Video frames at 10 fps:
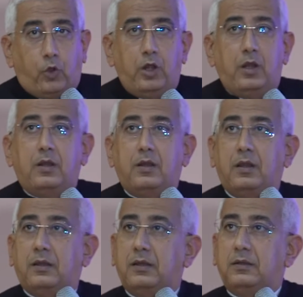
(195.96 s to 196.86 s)
كل
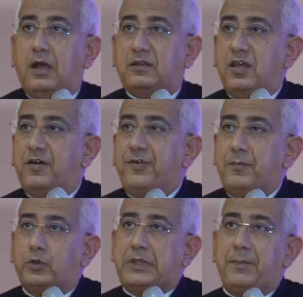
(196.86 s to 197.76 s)
اطياف
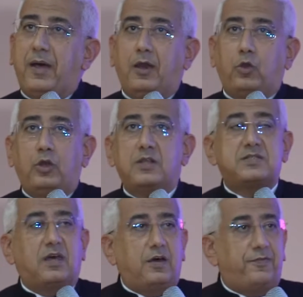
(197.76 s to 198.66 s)
المجتمع كل
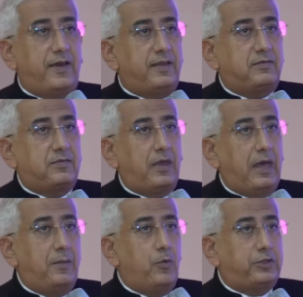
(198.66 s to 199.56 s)
الثقافات
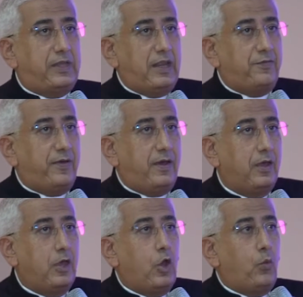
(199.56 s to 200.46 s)
المختلفه
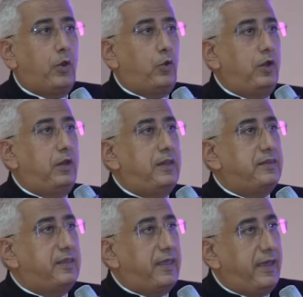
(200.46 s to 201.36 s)
وكل
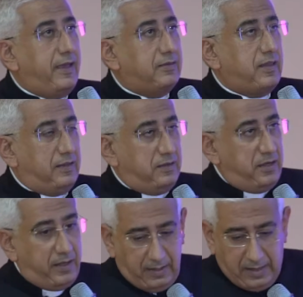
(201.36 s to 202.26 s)
الاتجاهات
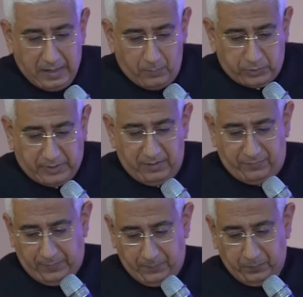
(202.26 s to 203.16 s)
الدينيه
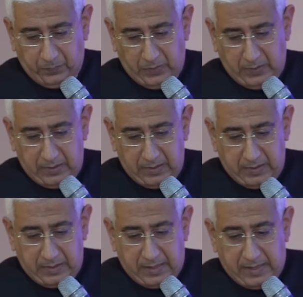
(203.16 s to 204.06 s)
المختلفه
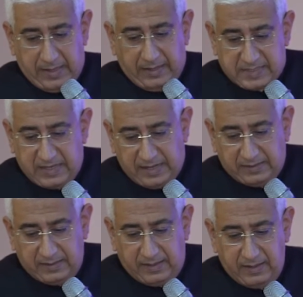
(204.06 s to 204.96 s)

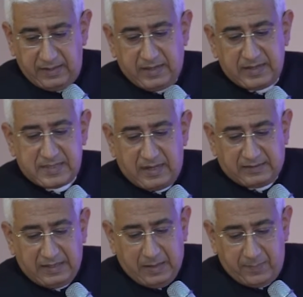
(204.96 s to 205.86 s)
رسالتنا ان
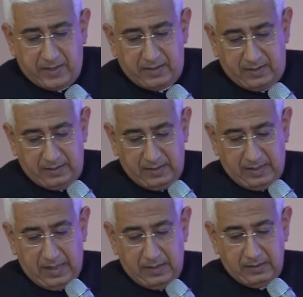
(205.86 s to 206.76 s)
رساله الامانه
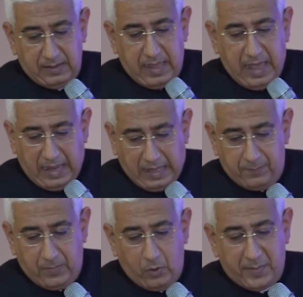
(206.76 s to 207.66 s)

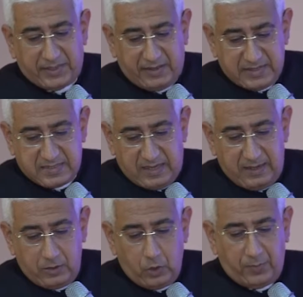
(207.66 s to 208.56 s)
العامه
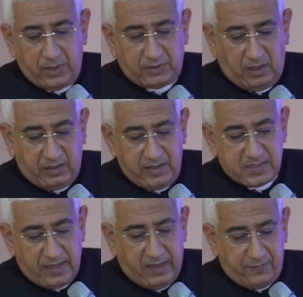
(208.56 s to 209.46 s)
ومدارسها يمكن
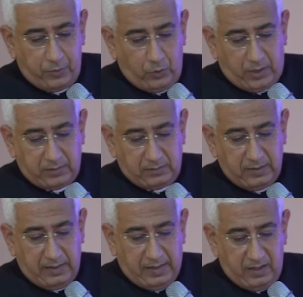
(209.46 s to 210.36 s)
تلخيصها في النقط
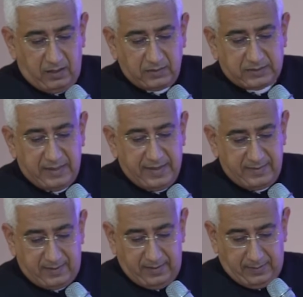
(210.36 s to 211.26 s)
النقاط
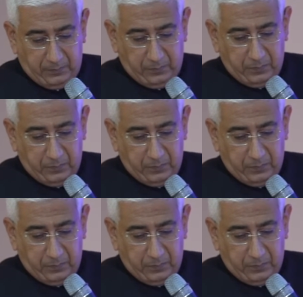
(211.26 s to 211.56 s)
الاتيه